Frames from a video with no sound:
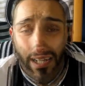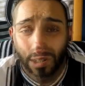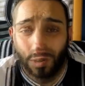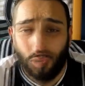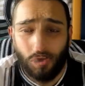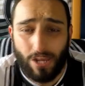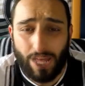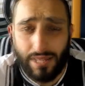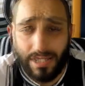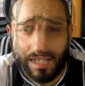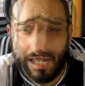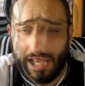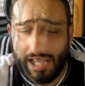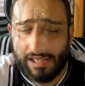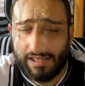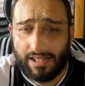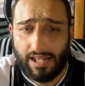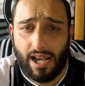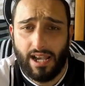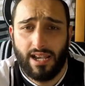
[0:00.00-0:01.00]
tut mir
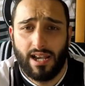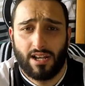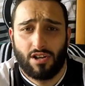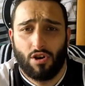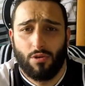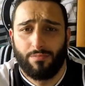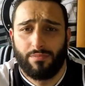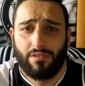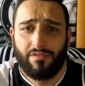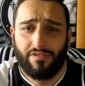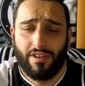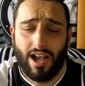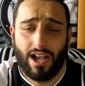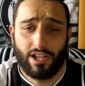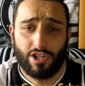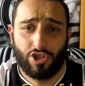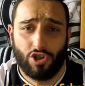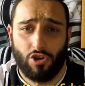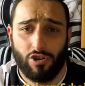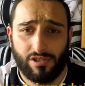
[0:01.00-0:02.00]
leid. Geier kommt die
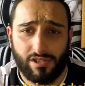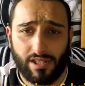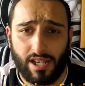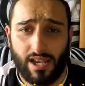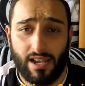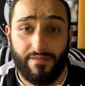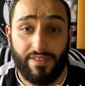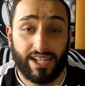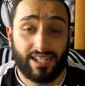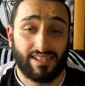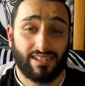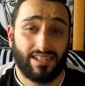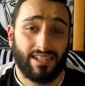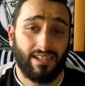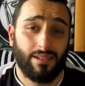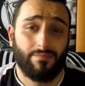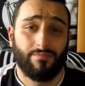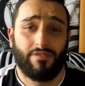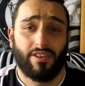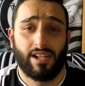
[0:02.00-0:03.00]
Frage. Scheusengeier wechselt
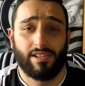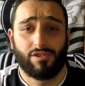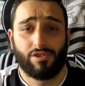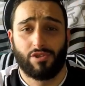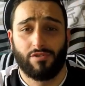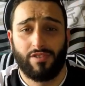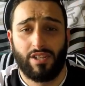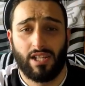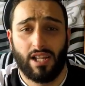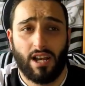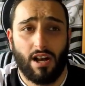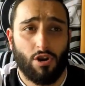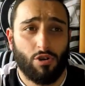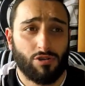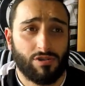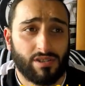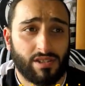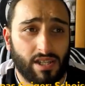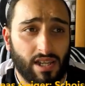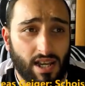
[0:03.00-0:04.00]
ebenfalls zu Wiener
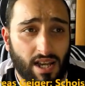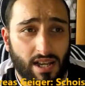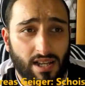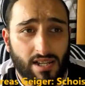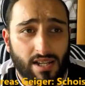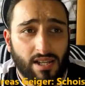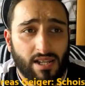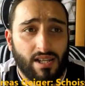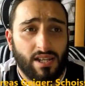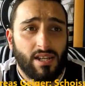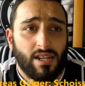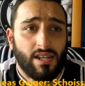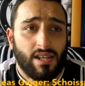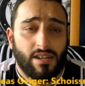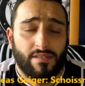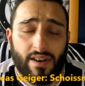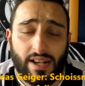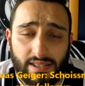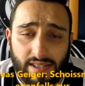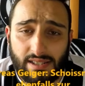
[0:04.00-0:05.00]
Austria.
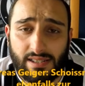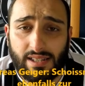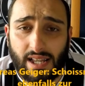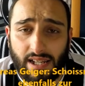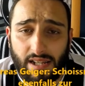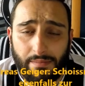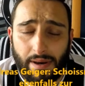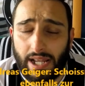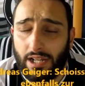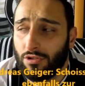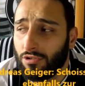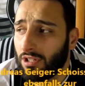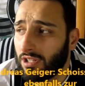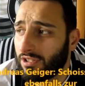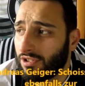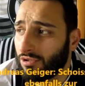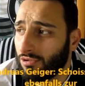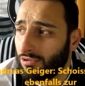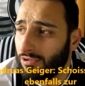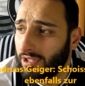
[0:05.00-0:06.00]
Was ist deine Meinung
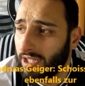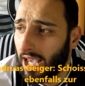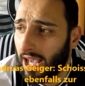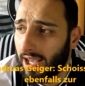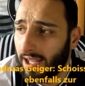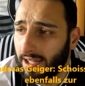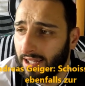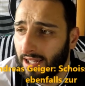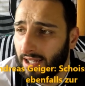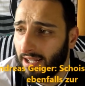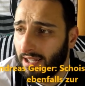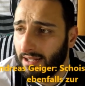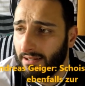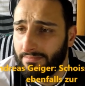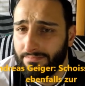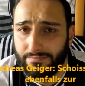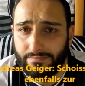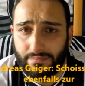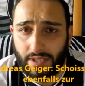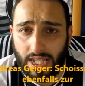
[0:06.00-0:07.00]
dazu? Ja,
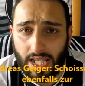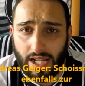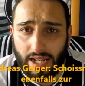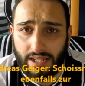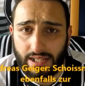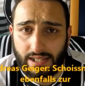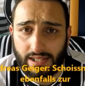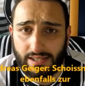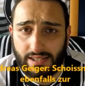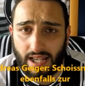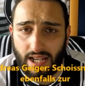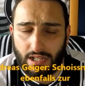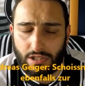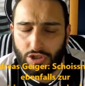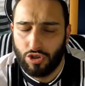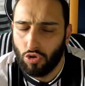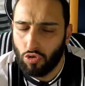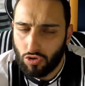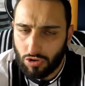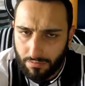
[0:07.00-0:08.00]
ähm, ehrlich
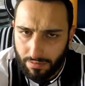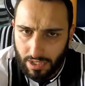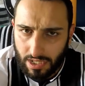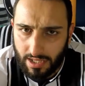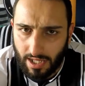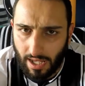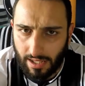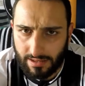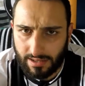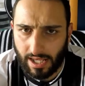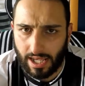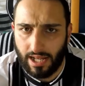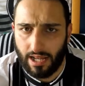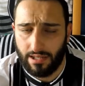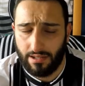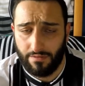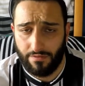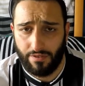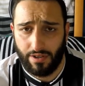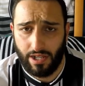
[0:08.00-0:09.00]
gesagt juckt mich das
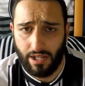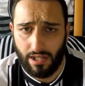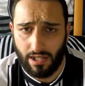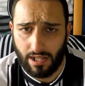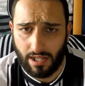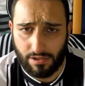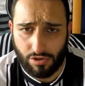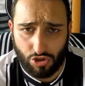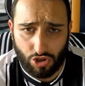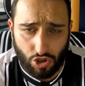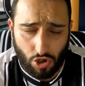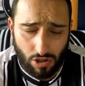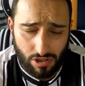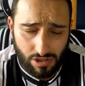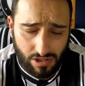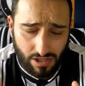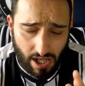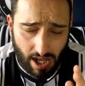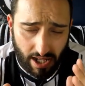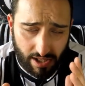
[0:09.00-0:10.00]
relativ wenig. Also
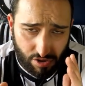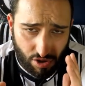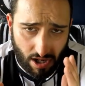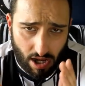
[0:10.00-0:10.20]
Scheusengeier zu